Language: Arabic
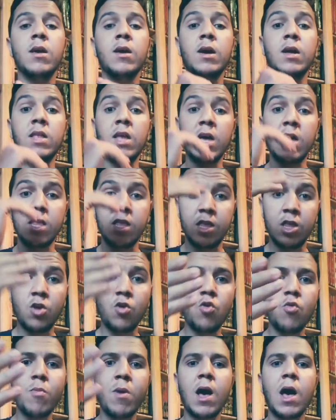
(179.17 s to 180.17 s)

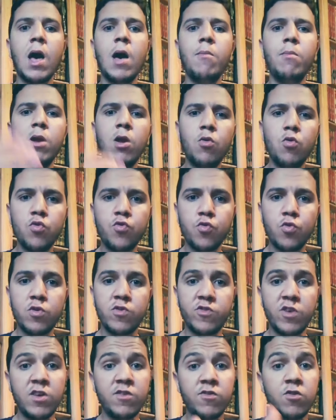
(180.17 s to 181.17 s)
كتحذرهم قبل وصول
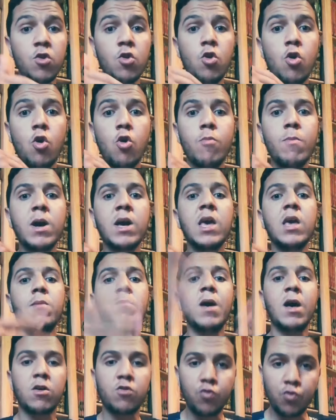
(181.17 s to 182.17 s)
الجيش وهما
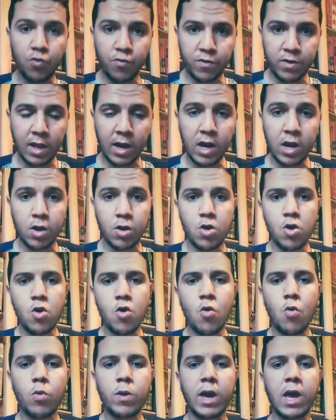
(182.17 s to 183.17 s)
كيباغتوه في الطريق
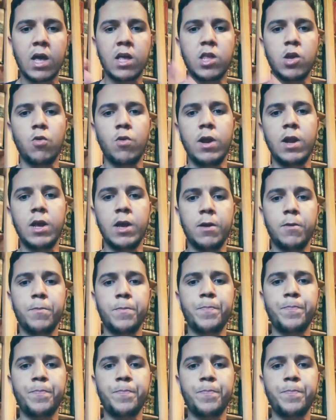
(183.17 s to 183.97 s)
وكيقضيو عليه